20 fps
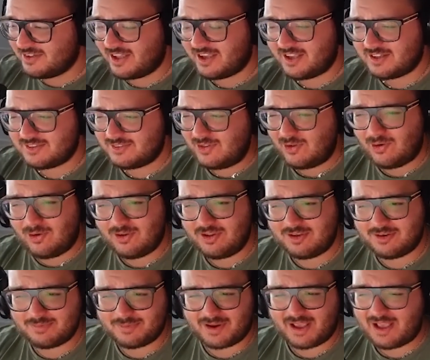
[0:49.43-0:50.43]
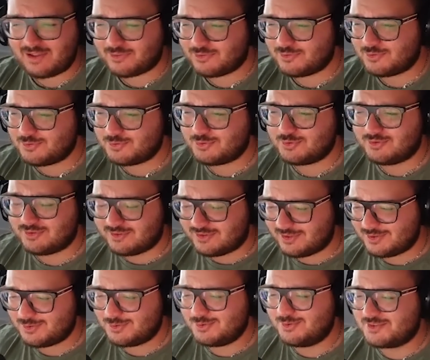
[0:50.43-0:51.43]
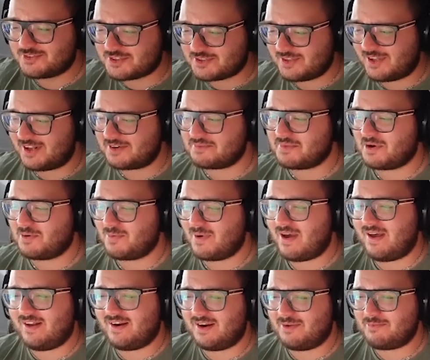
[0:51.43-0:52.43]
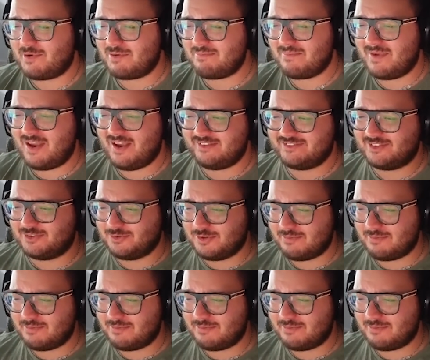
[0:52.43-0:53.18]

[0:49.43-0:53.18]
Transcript: Nakedone, ma perché tutti usano l'arma guerra, ma è meta, non è